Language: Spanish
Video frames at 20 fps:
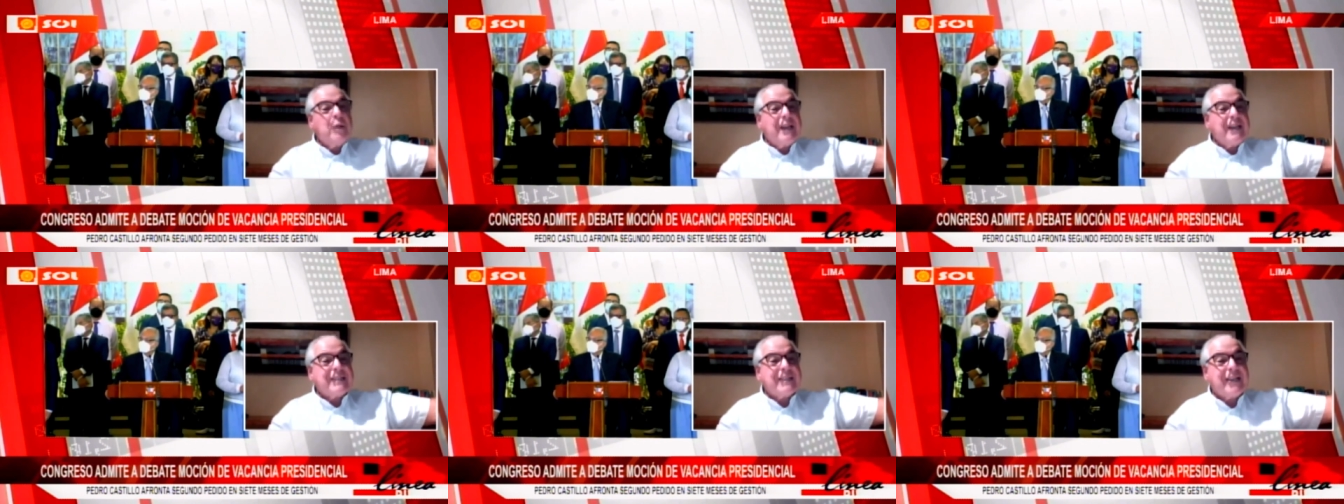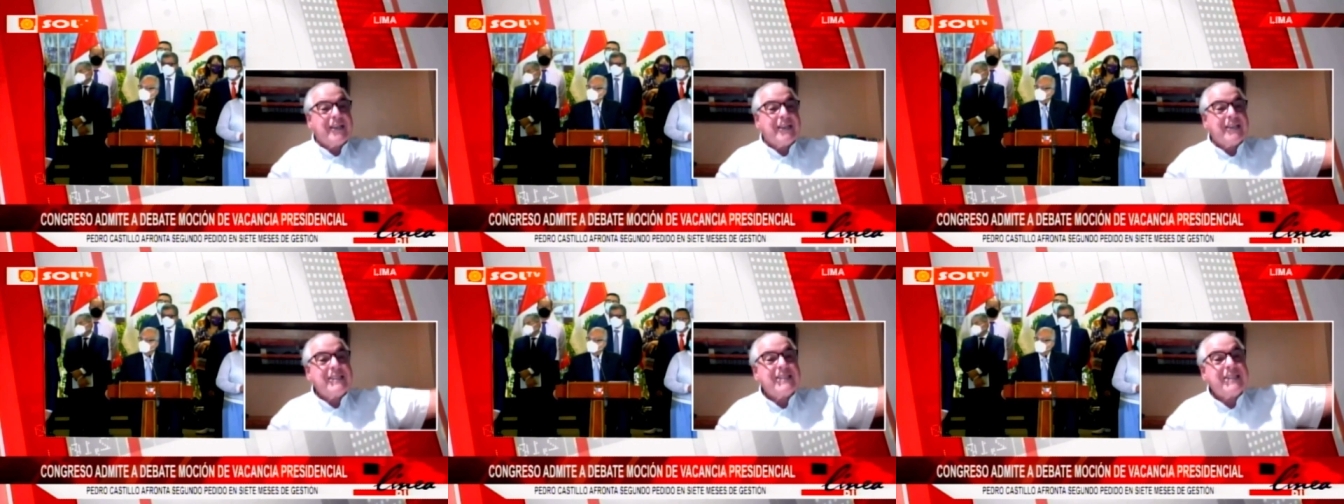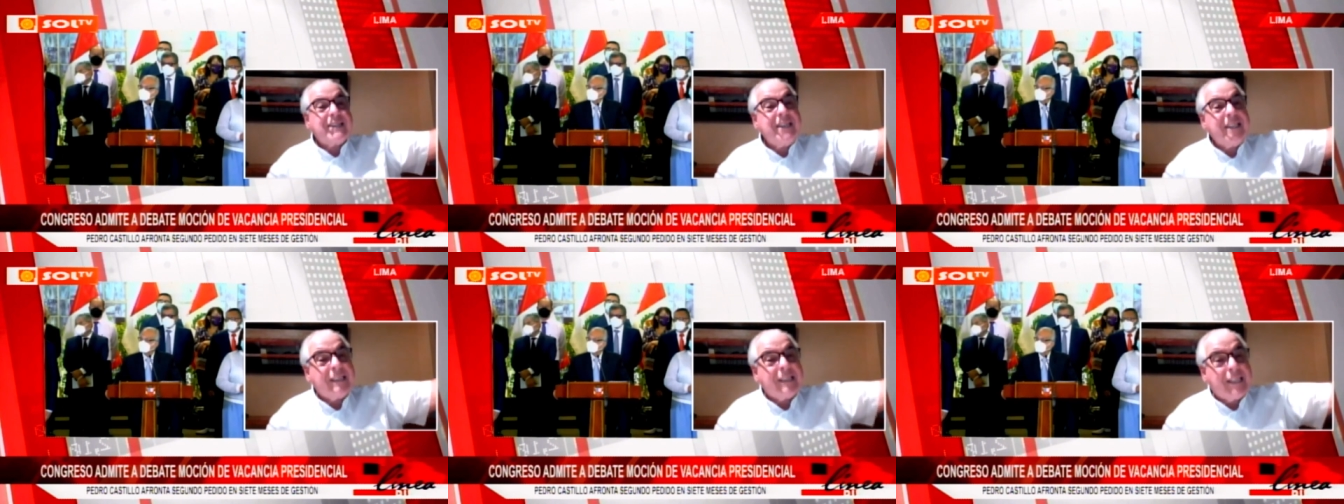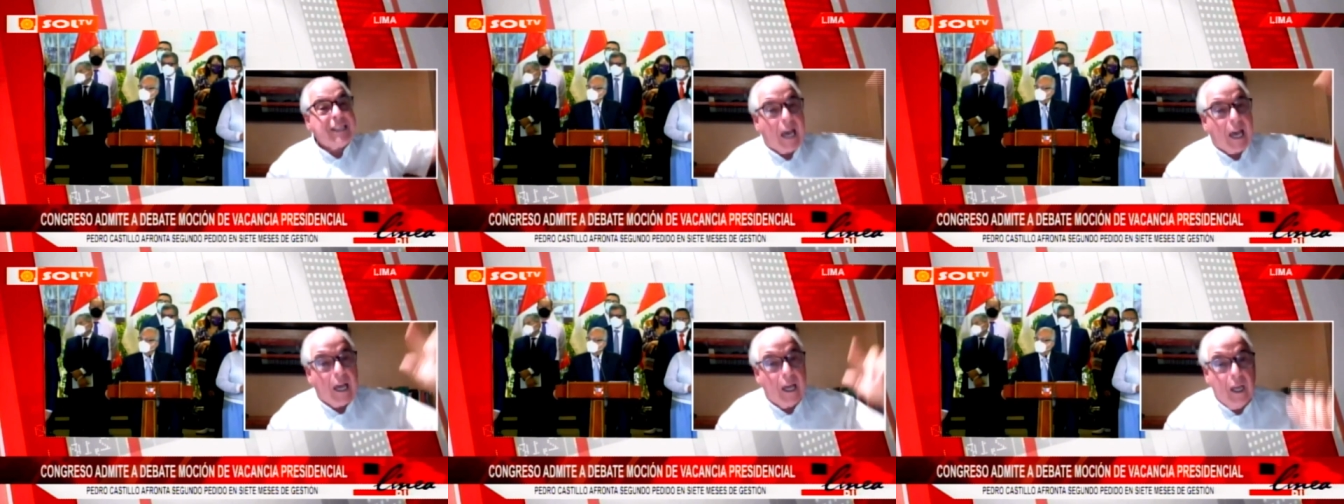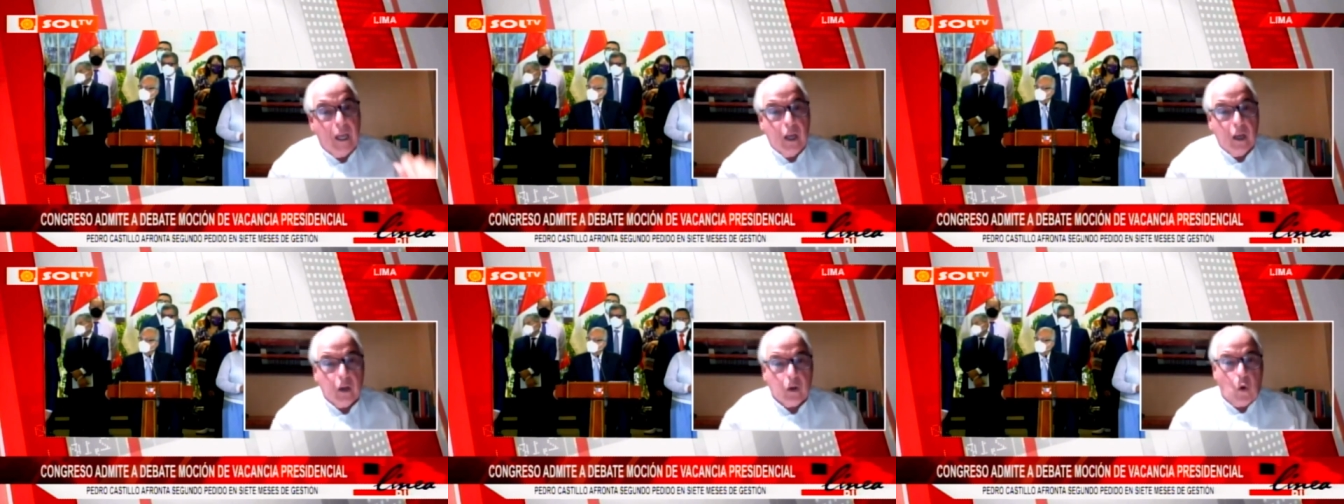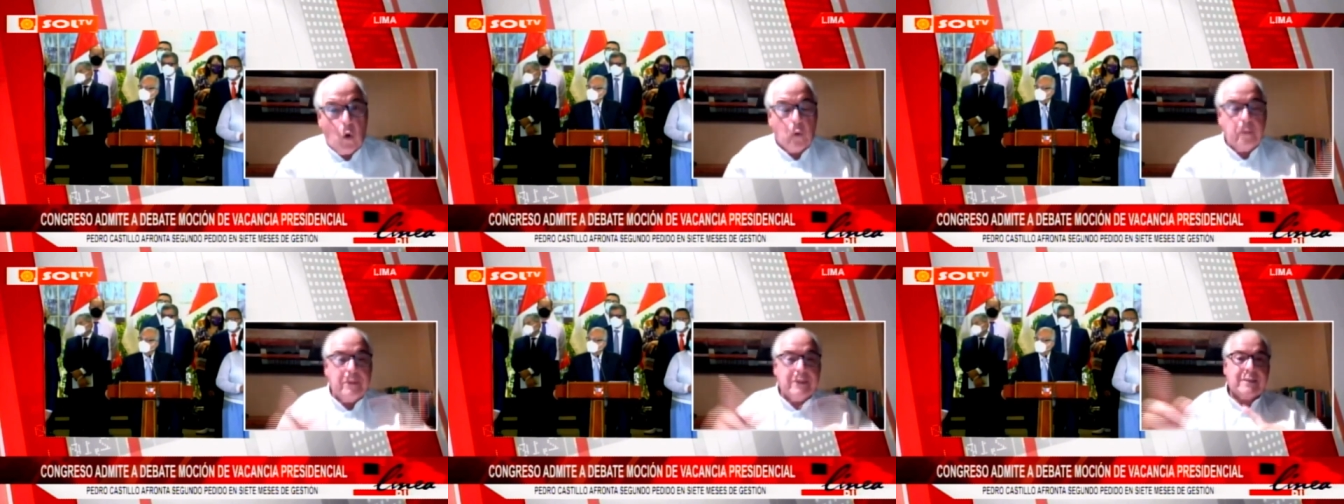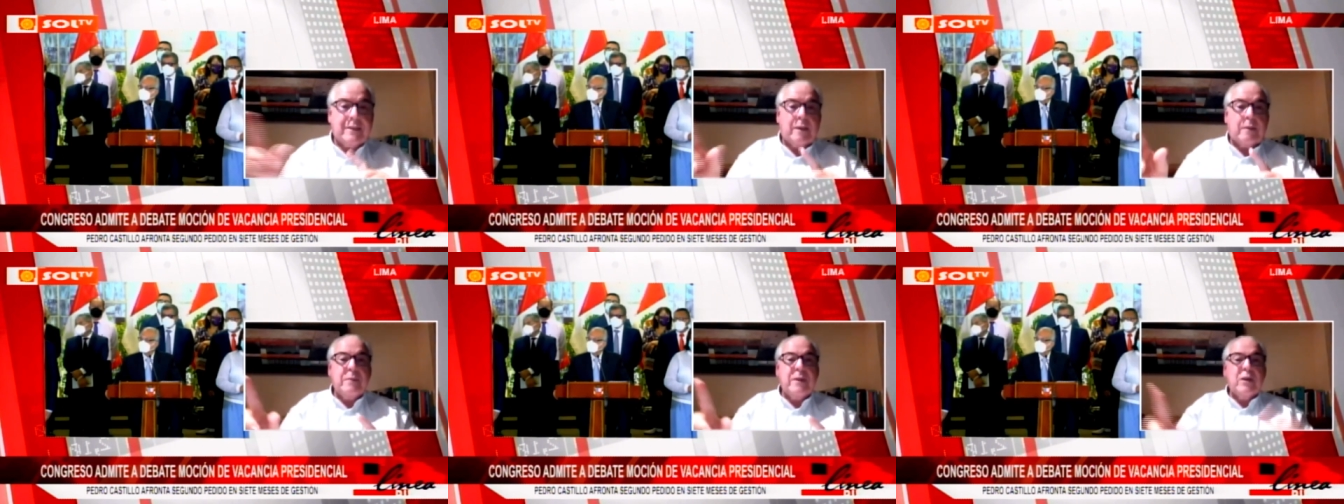una chanchita con
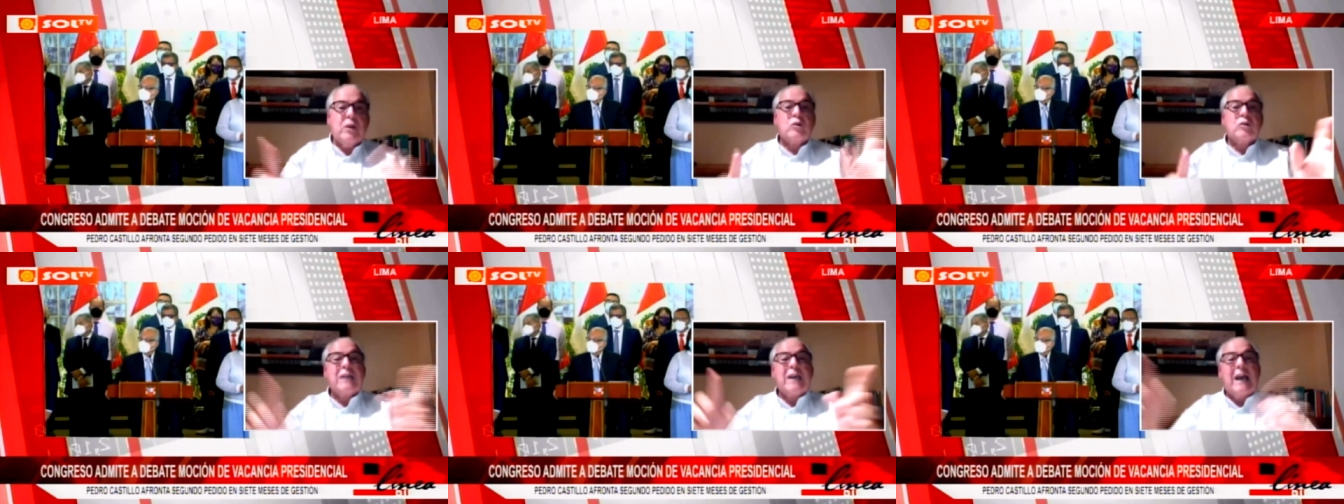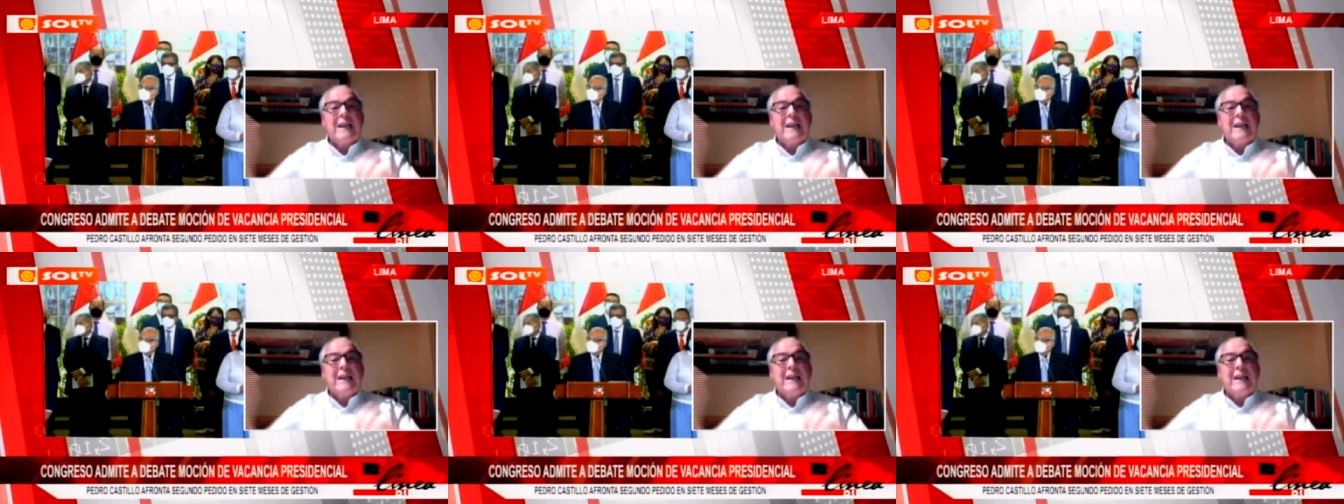mis amigos,